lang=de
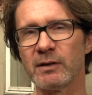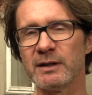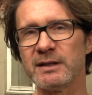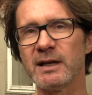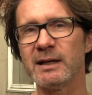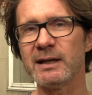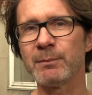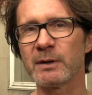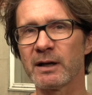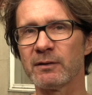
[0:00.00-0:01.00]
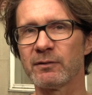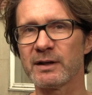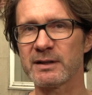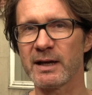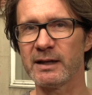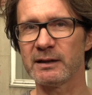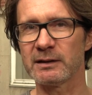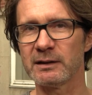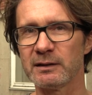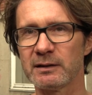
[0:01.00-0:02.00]
weil ich hier erleben kann, was
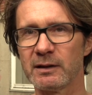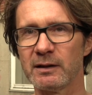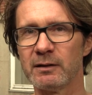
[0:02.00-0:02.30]
eigentlich